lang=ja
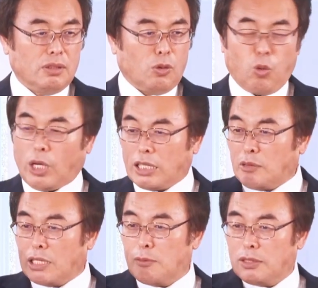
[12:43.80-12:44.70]
他には
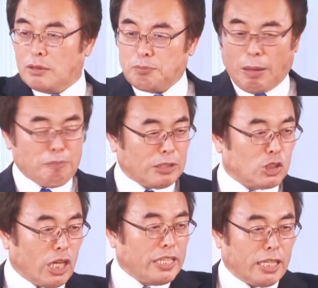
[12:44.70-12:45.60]
パンパン
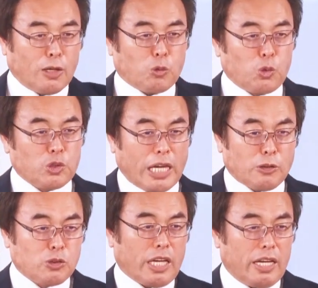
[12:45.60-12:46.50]
使いながらこの手あ
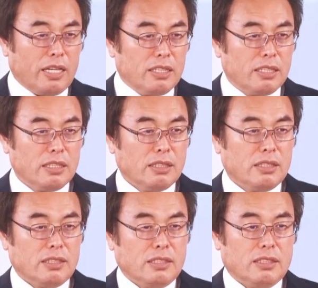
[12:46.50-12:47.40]
の手
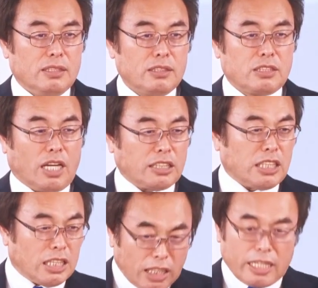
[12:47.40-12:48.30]
使っちゃ
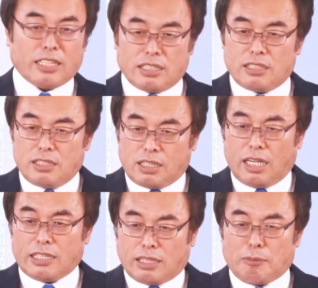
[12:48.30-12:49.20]
いかねえいけな
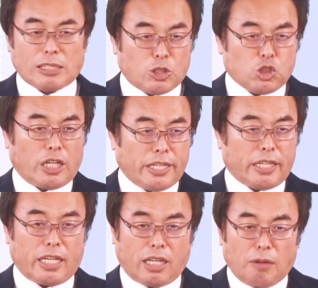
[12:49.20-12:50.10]
い手まで使いなが
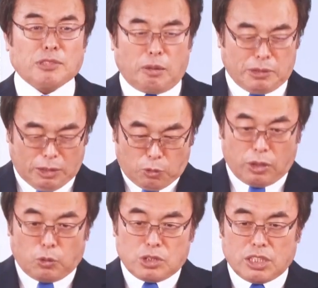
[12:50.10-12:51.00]
ら神様にはこれ
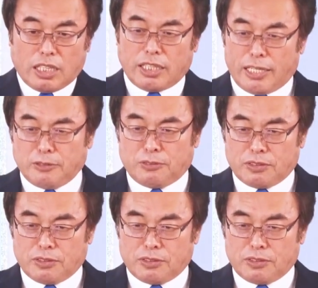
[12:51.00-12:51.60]
をきえちゃいけないの